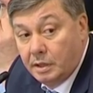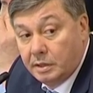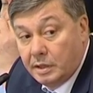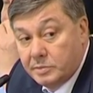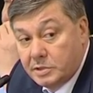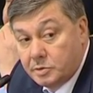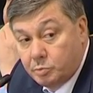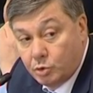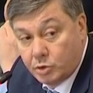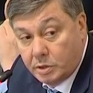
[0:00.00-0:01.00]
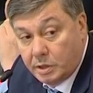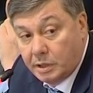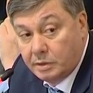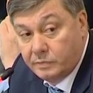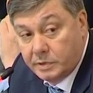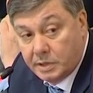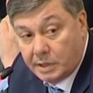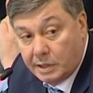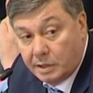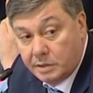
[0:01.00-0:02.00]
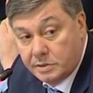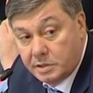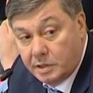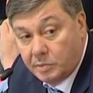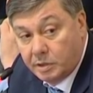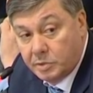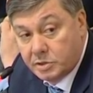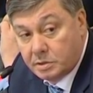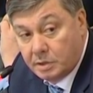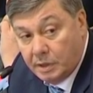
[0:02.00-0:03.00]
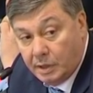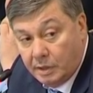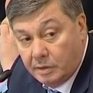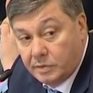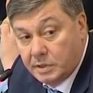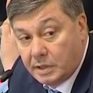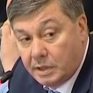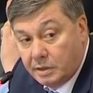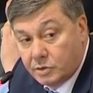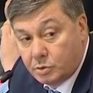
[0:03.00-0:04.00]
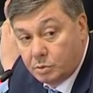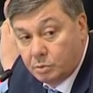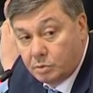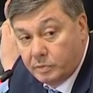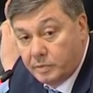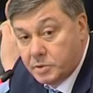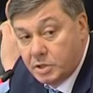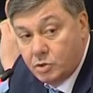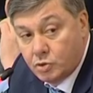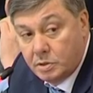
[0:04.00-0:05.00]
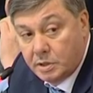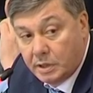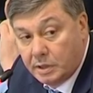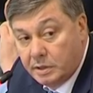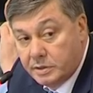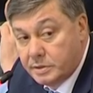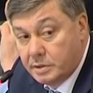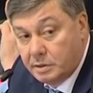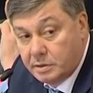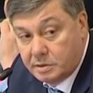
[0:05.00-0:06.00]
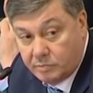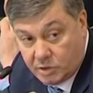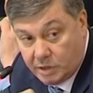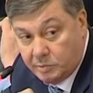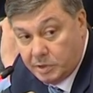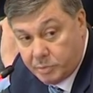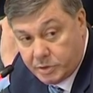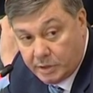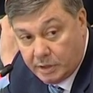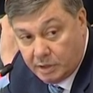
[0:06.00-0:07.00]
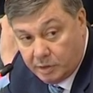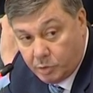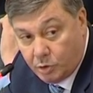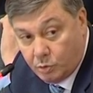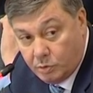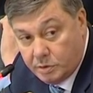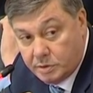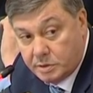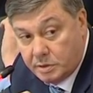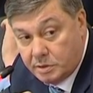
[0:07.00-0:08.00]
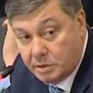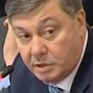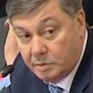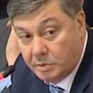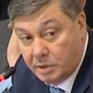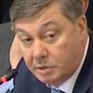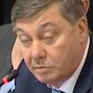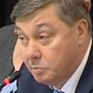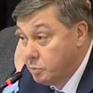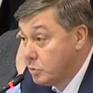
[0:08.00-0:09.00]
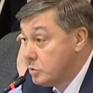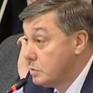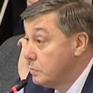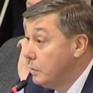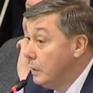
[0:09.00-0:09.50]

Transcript: там, где сплошь и рядом федеральные земли, без федеральных структур вы вообще ничего никогда не сделаете. Вы же ко мне постоянно и приходите за решением ряда вопросов.